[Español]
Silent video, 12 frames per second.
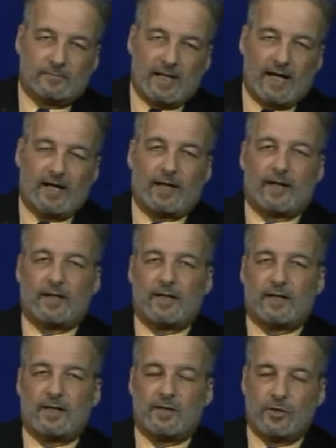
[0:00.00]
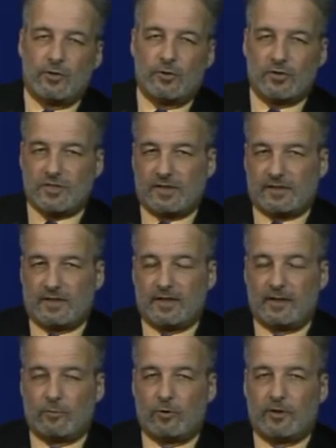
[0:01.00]
tarde, noche,
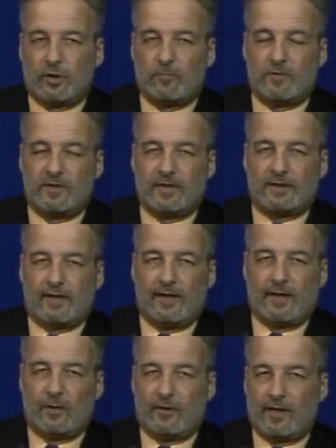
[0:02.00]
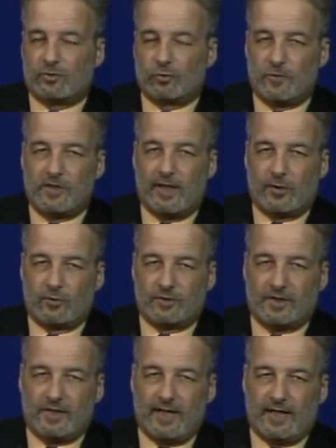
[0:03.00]
tienen algunos inconvenientes a la hora de su vida
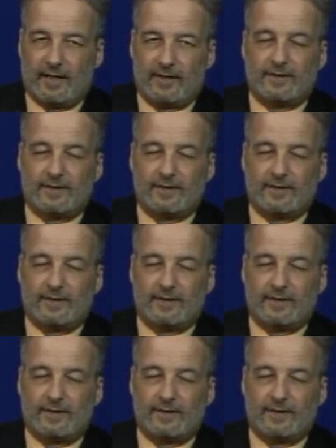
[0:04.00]
cotidiana.